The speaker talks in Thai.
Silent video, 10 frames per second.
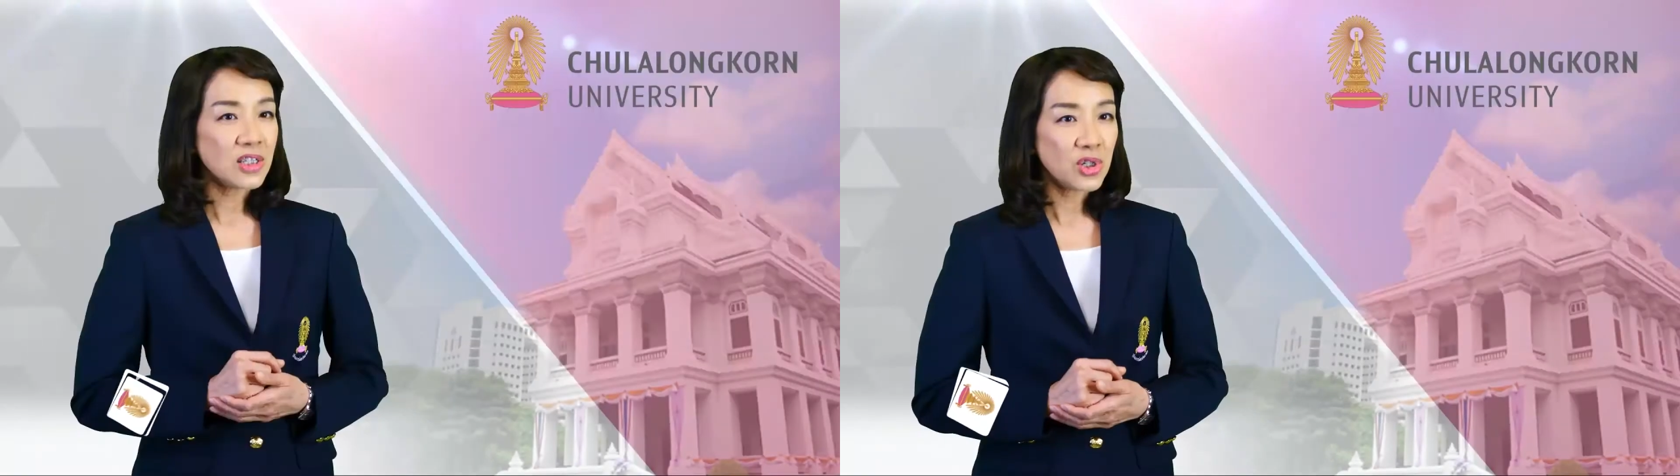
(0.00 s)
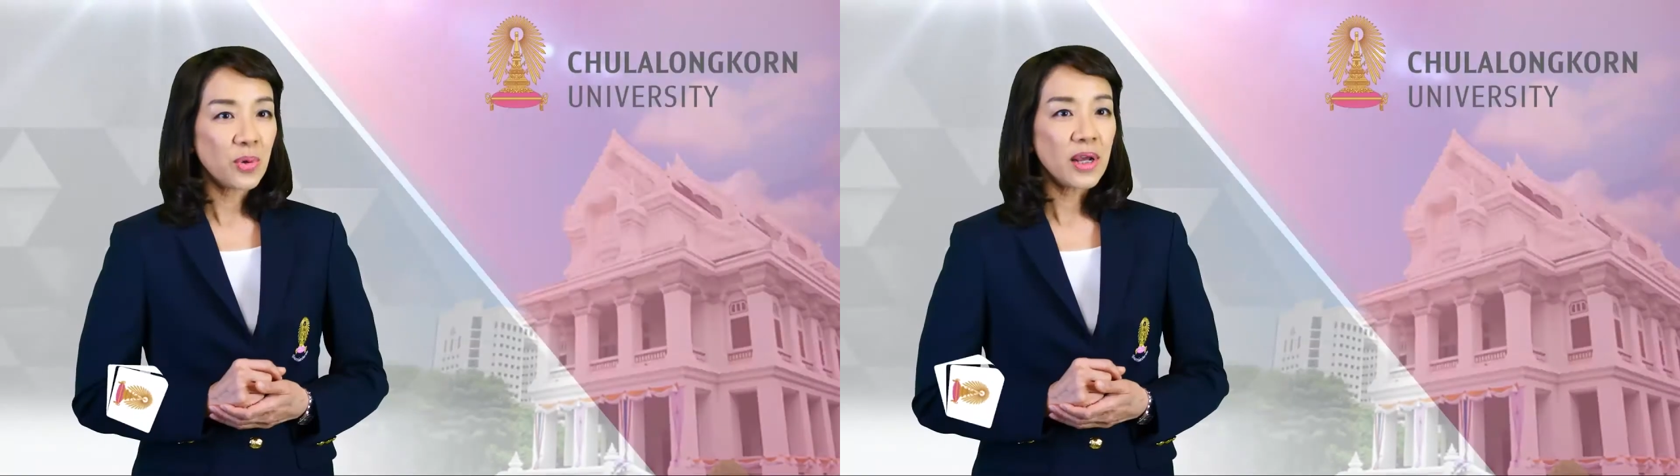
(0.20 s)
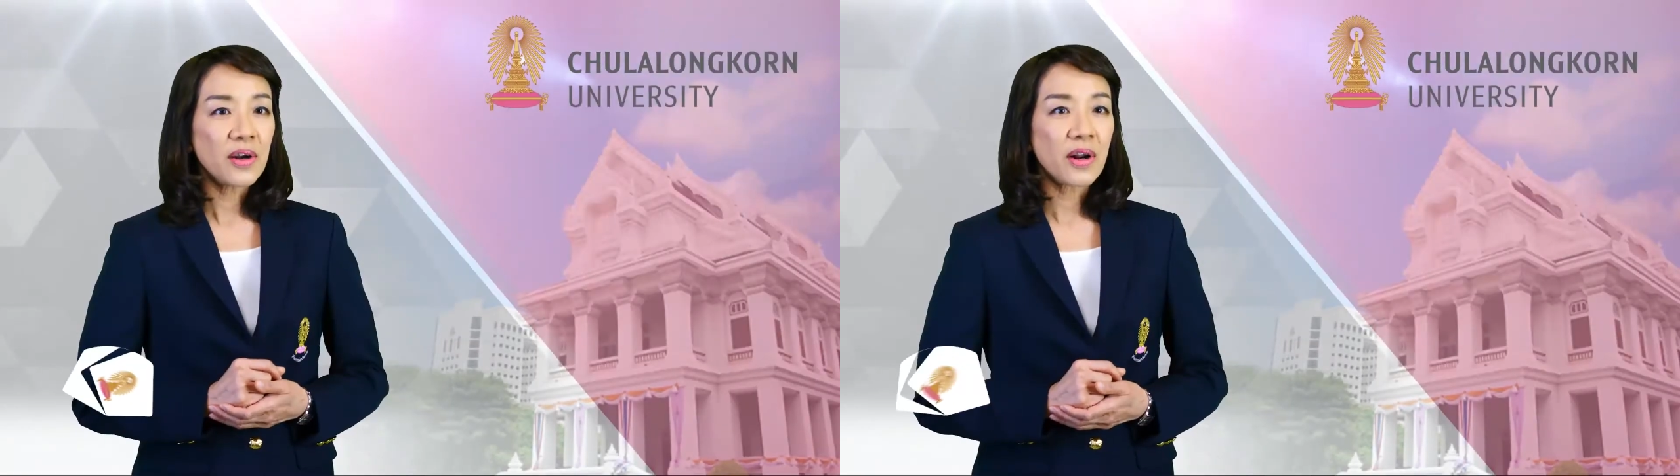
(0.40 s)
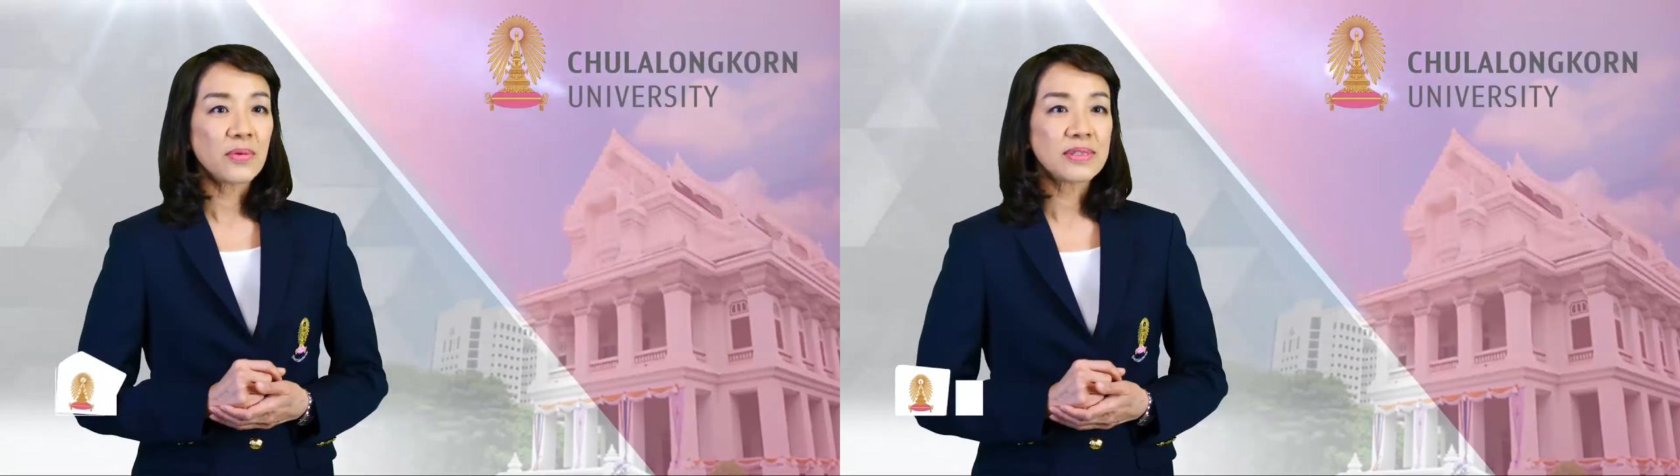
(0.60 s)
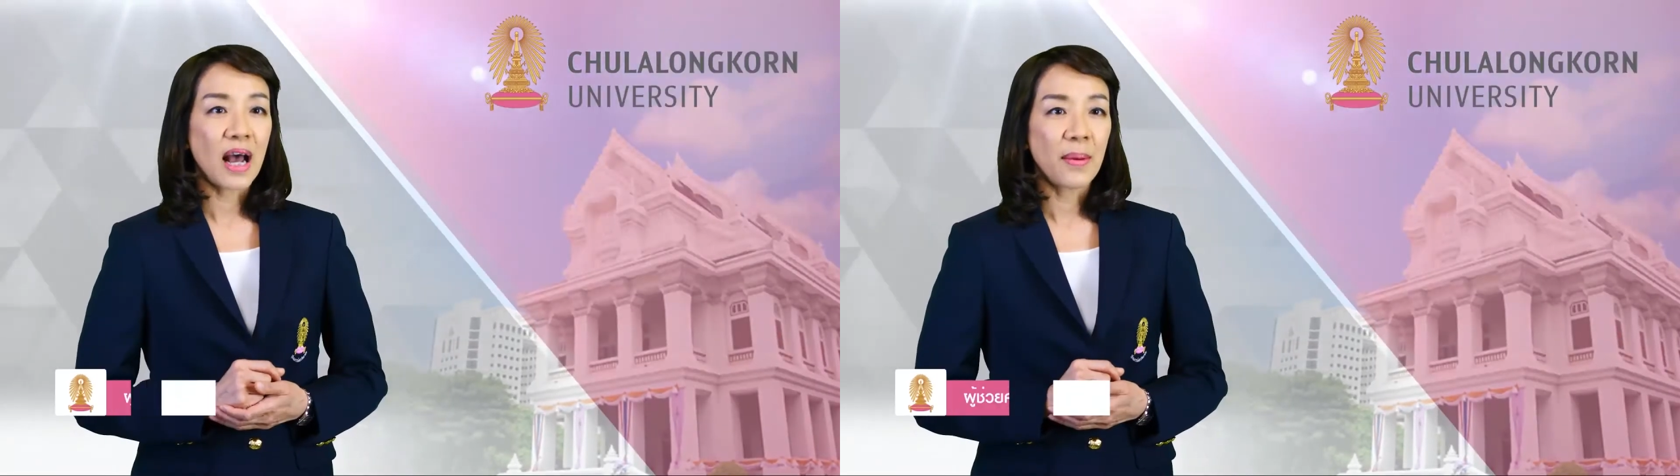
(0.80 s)
จะช่วยให้เรา
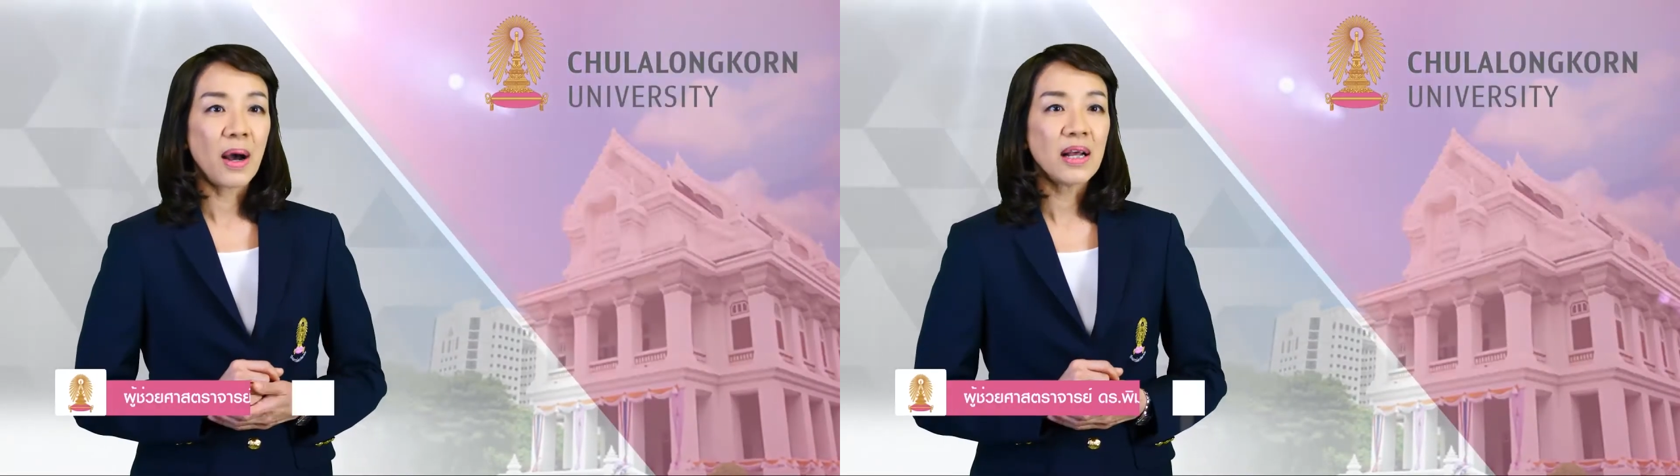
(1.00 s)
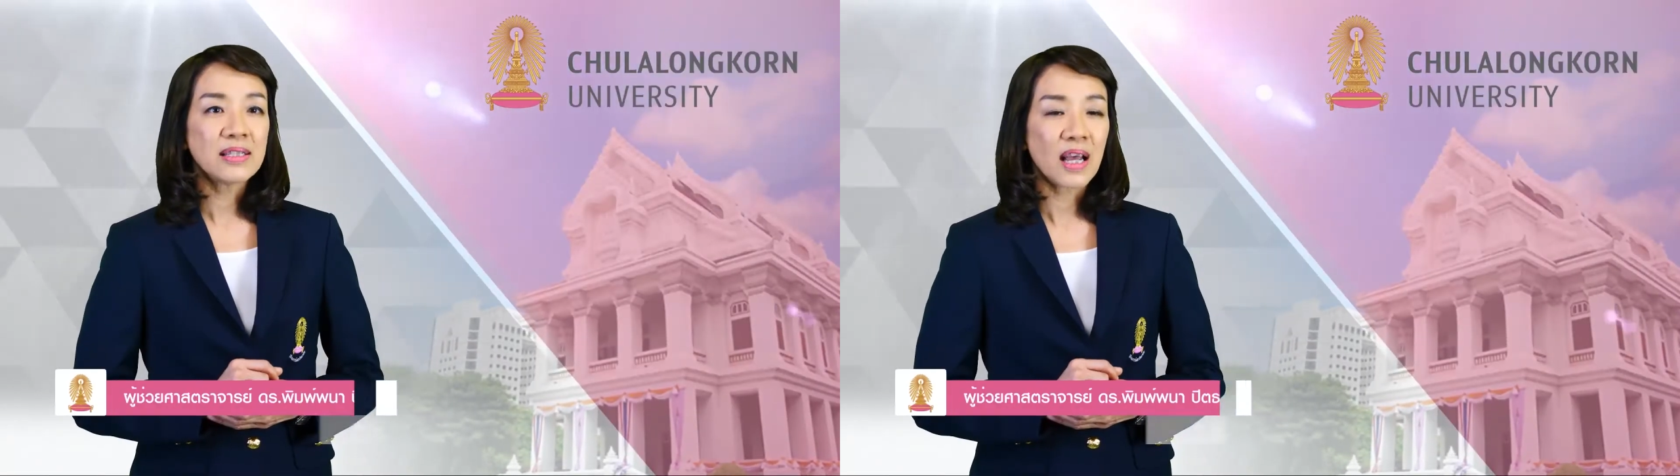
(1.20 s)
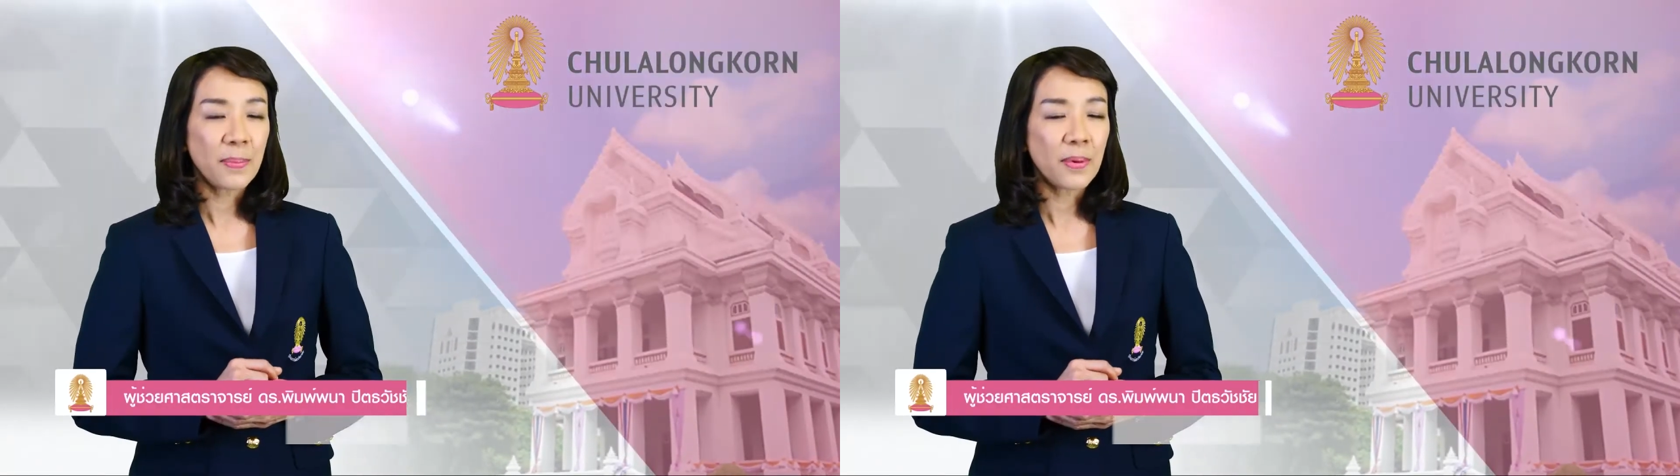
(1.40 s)
สามารถใช้